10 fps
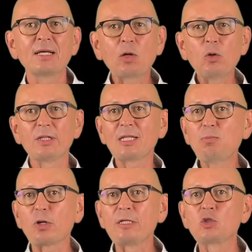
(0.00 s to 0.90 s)
Какой
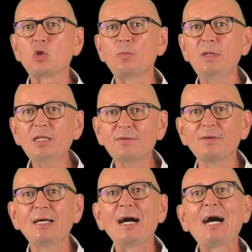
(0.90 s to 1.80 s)
набор инструментов
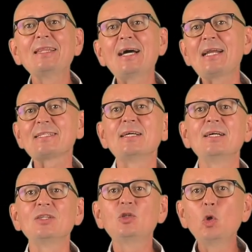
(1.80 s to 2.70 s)
анализа
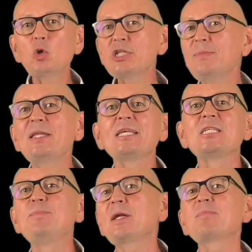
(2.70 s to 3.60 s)
должен иметь
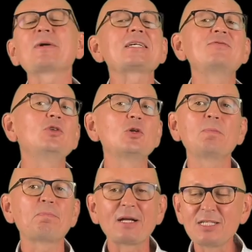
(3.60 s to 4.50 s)
эксперт по развитию
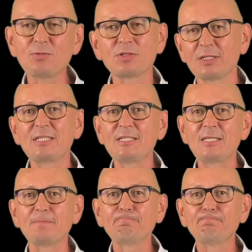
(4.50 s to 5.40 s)
производственных систем?